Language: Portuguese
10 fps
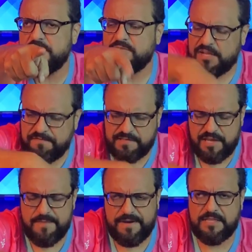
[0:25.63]
Eu quero ver você
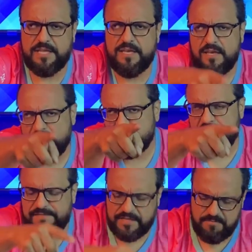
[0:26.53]
rebater.
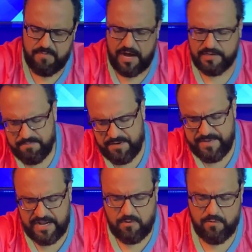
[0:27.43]
Escreve aqui embaixo.
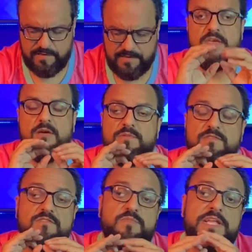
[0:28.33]
Primeira coisa, eu
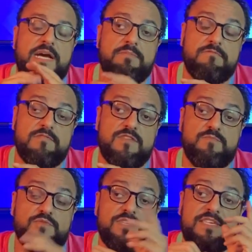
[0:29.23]
preciso explicar para você
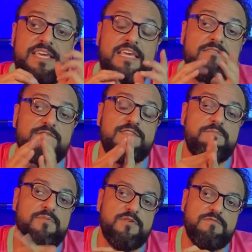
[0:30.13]
por que, que você
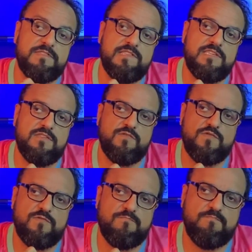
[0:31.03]
pode fazer
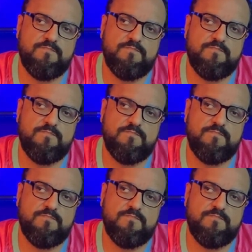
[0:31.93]
isso.